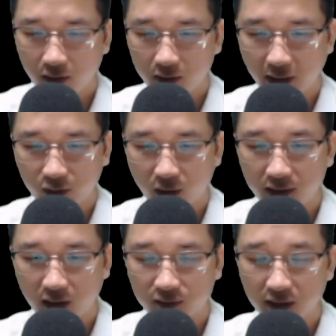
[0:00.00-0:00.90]
Đế Tuấn
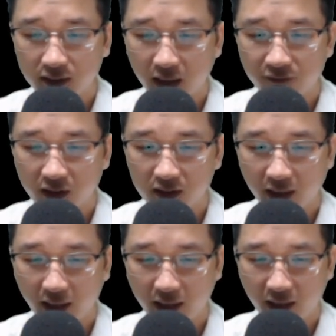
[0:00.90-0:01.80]
không tức giận vừa cười
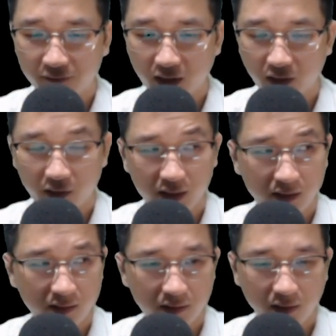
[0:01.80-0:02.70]
ha hả vừa nói
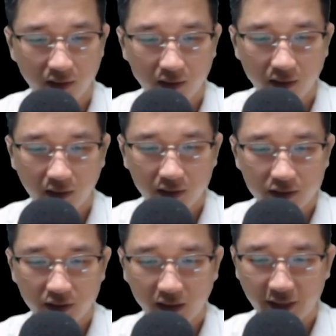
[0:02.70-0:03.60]

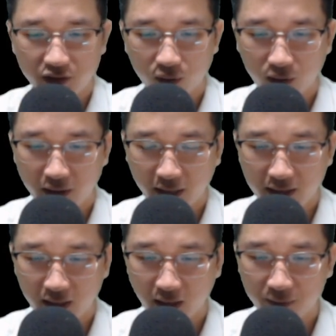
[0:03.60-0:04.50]
Dương thành chủ lần này
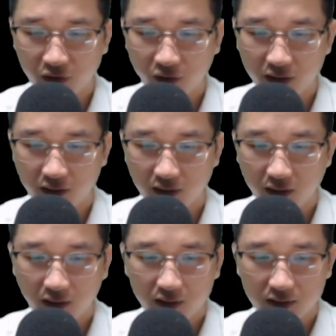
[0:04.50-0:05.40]
nhìn lầm rồi
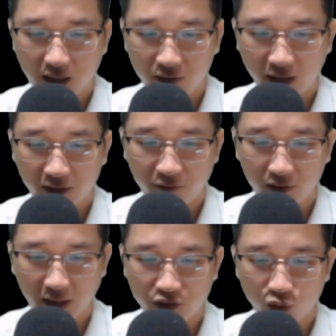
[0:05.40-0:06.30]
Dạo này phó
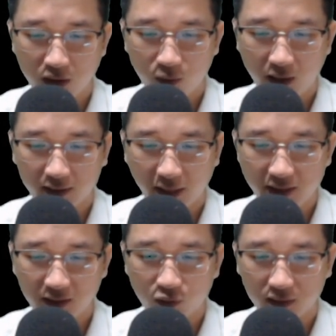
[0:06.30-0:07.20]
thành chủ Đông Hoàng Thái
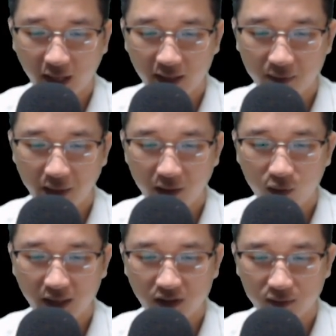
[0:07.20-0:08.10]
Nhất của ta đang bế
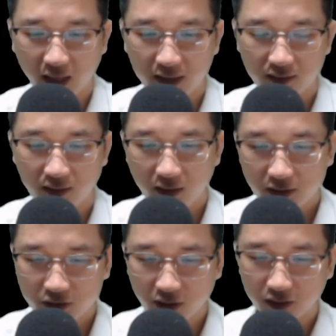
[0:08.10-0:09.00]
quan trong thành
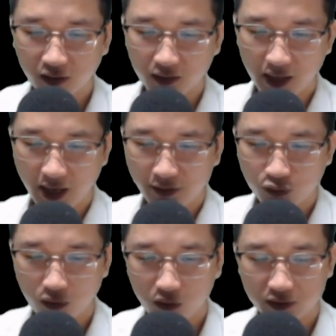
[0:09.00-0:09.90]
chưa từng đi đến
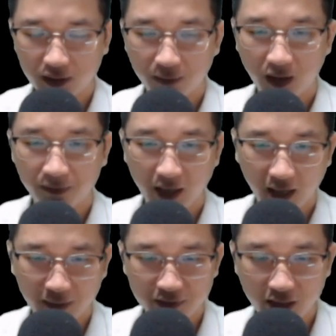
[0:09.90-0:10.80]
chú hồn xâm lâm để
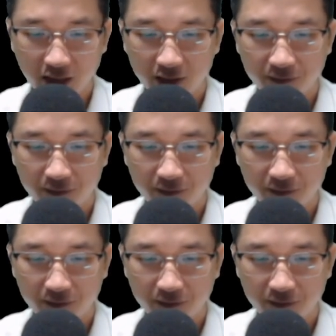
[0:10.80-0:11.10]
làm gì.